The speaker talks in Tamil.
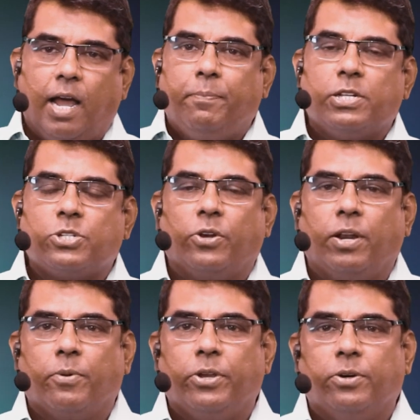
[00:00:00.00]
ஆப்பிள்
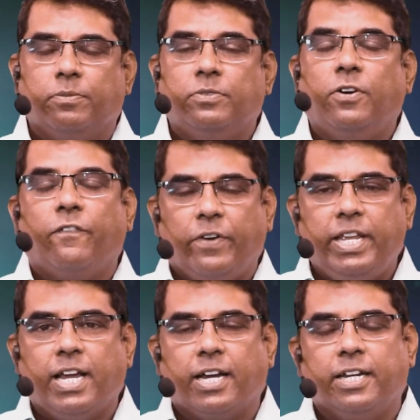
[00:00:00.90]
ஸ்டோரில் போயோ
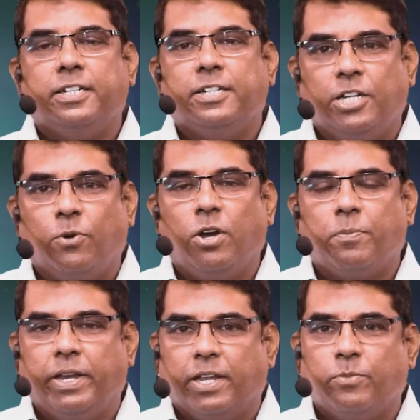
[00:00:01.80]
ஃப்ரீயாக
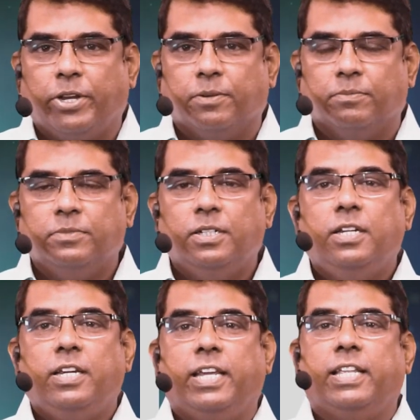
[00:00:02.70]
டவுன்லோட் பண்ணிக்க முடியும்
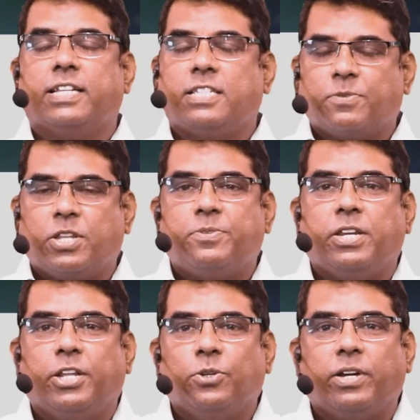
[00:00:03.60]
இதில்
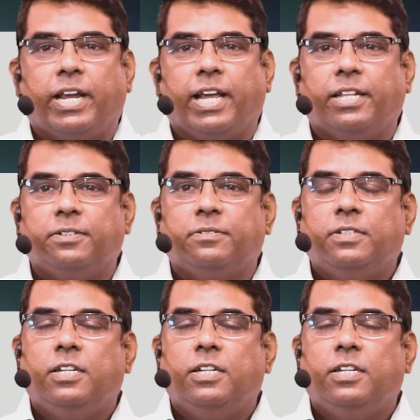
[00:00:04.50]
சப்ஸ்கிரிப்ஷன் எதுவும் கிடையாது